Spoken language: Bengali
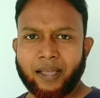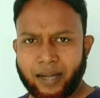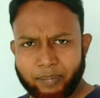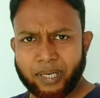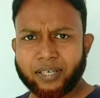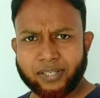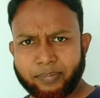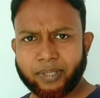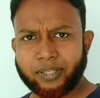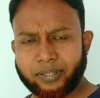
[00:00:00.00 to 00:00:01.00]
আমি
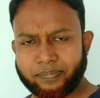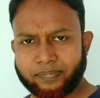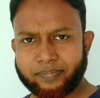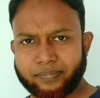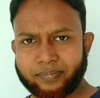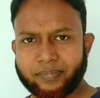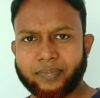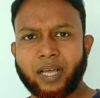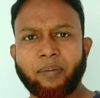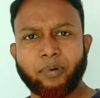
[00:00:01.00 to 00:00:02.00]
আশাবাদী
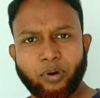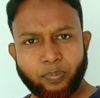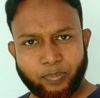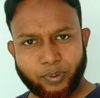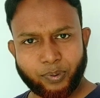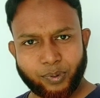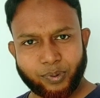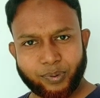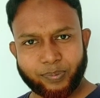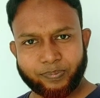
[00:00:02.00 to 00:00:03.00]
আম হোপফুল
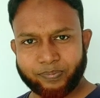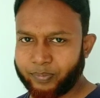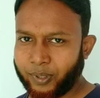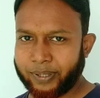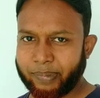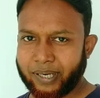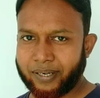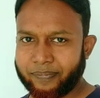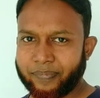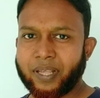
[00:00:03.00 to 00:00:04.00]
বলতে পারেন
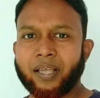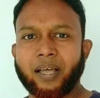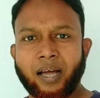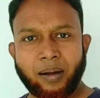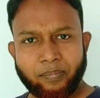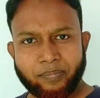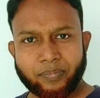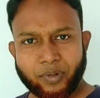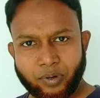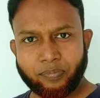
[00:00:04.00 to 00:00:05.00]
আম
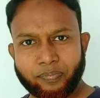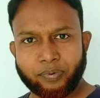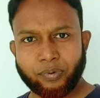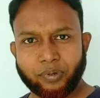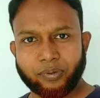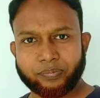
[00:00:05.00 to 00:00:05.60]
হোপফুল